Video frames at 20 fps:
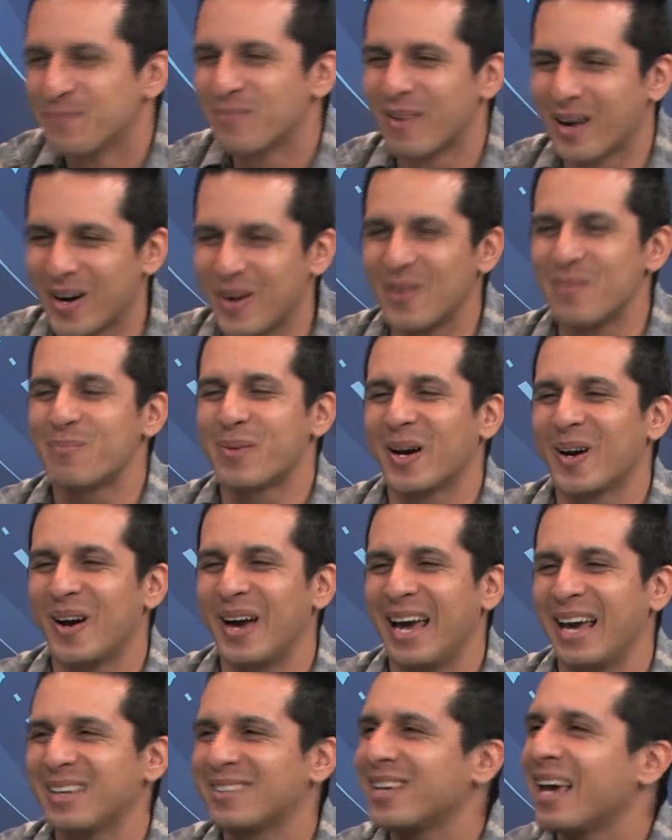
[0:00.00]
Pero, pero
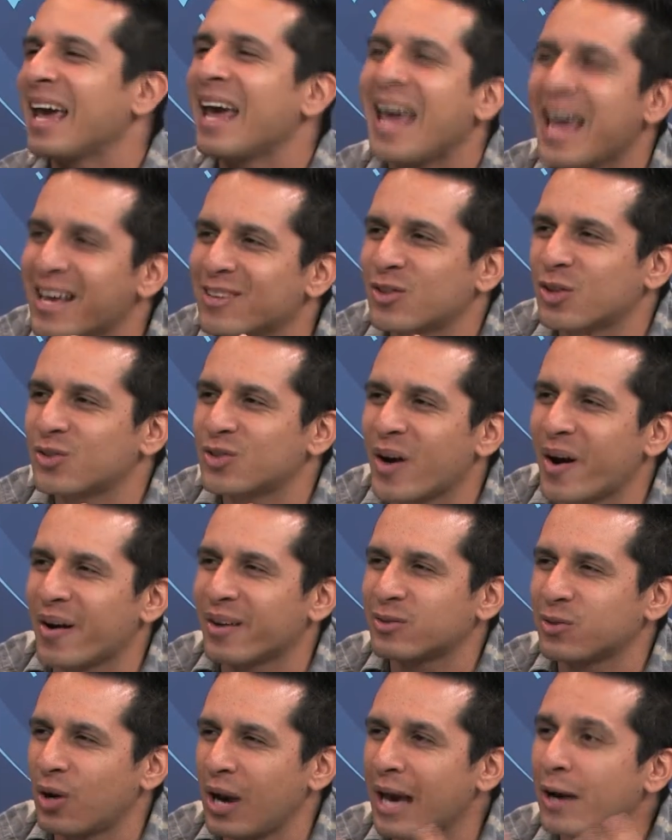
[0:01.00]
es, eso,
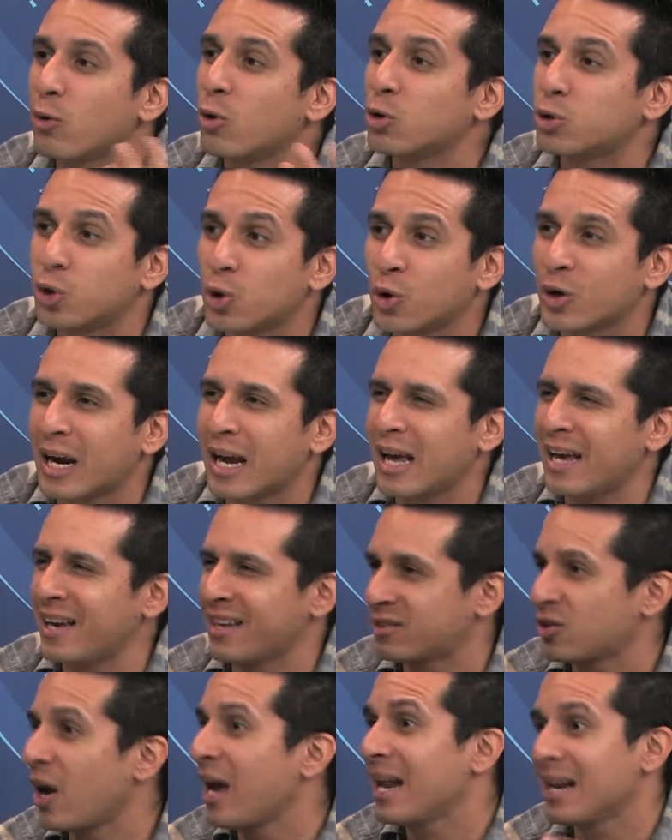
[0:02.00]
¿sabes? Son las culturas.
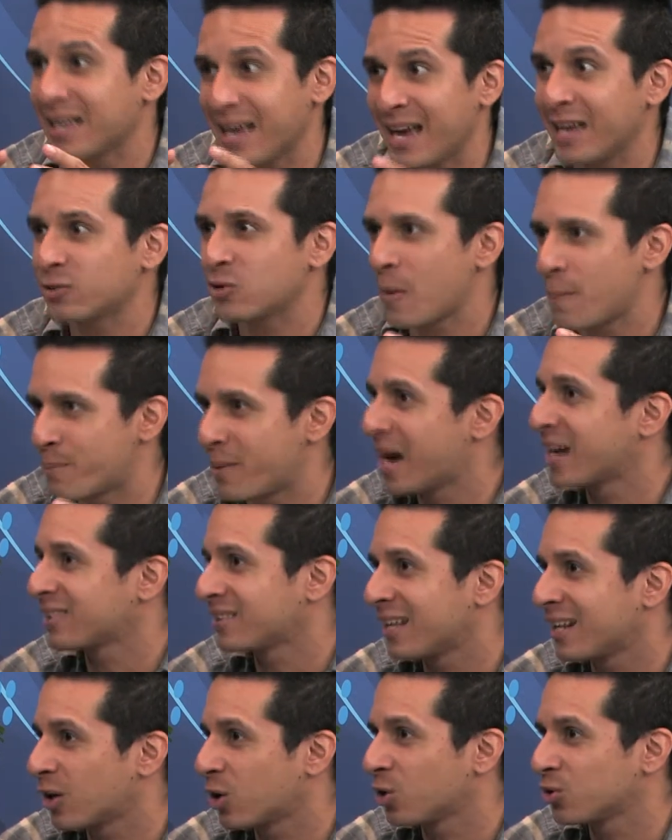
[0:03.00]
Eso es, eso es
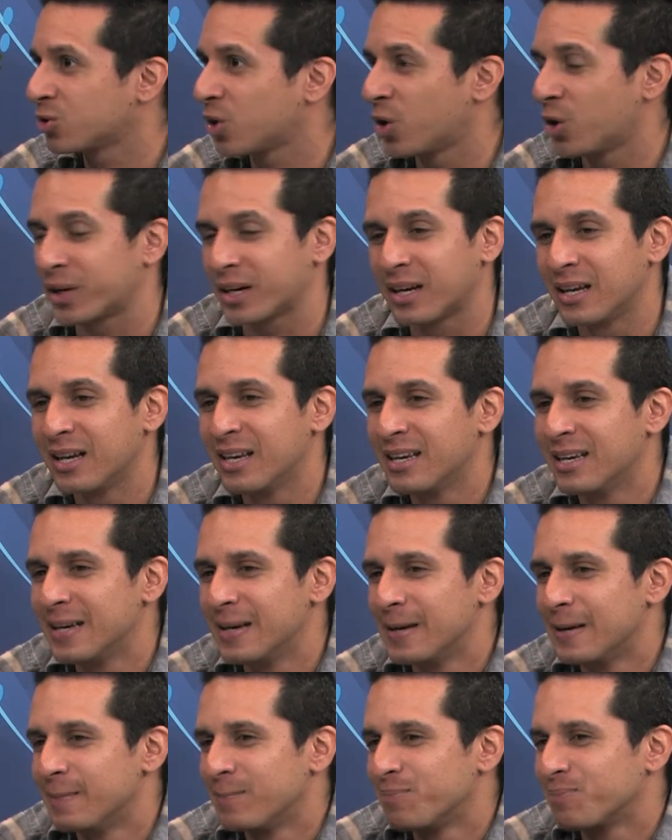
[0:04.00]
parte del crossover.
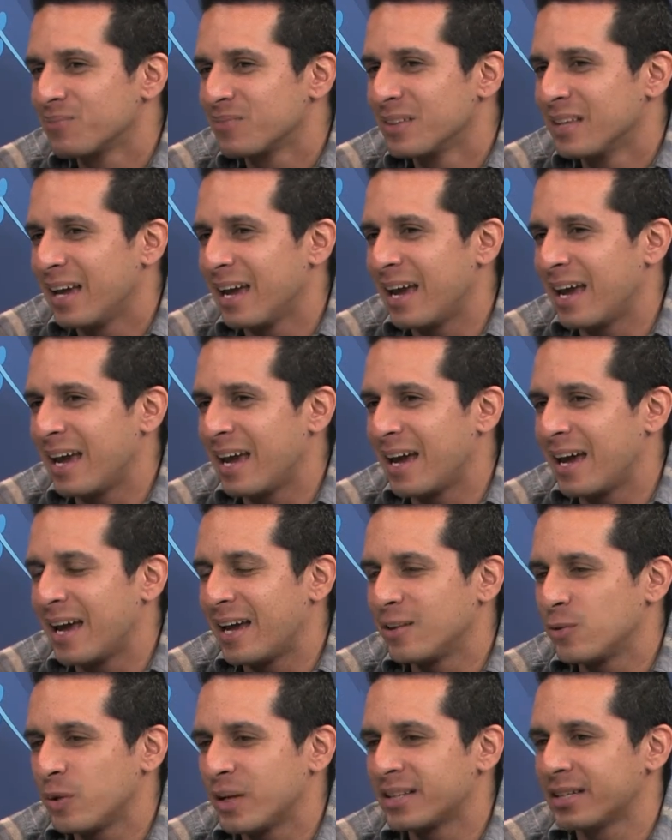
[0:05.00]

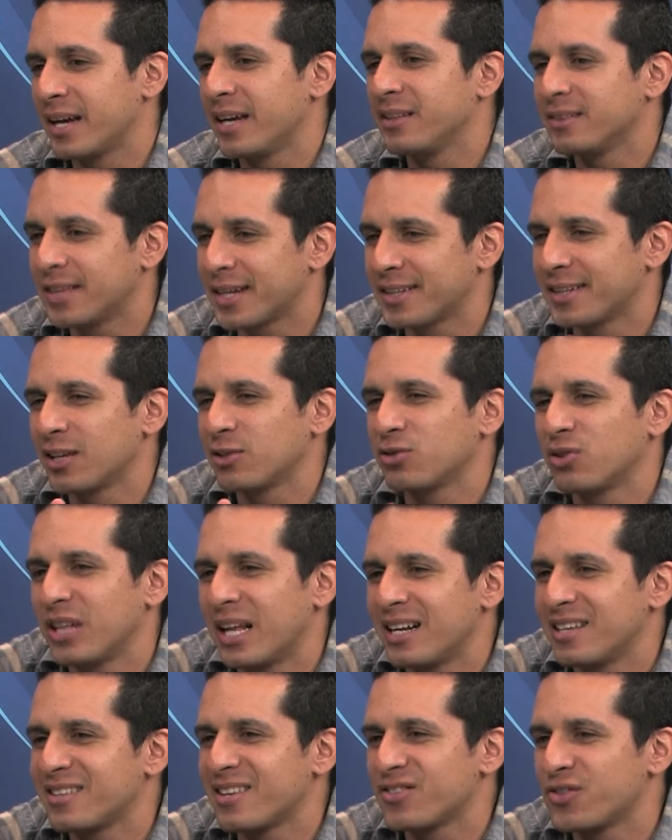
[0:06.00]
Eh, nuestra
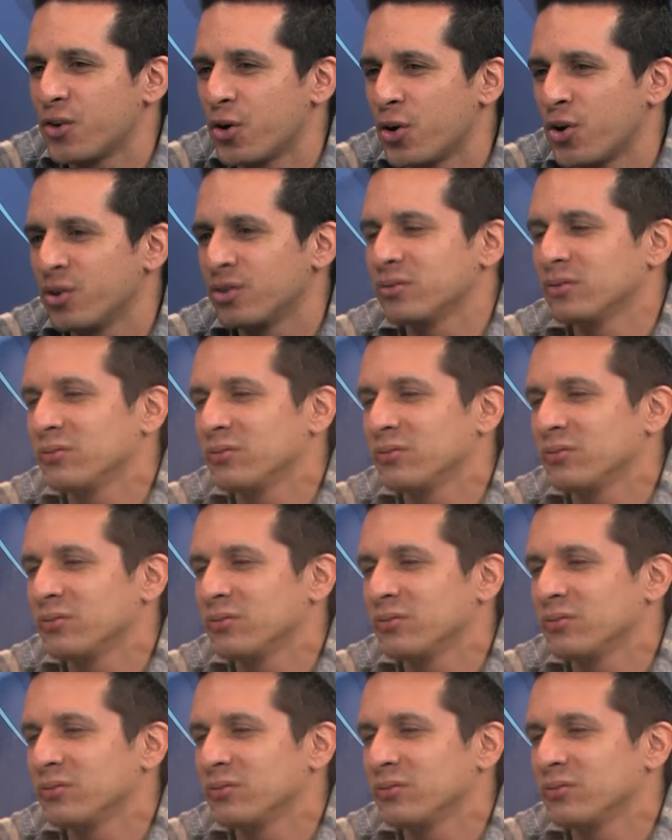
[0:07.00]
internacionalización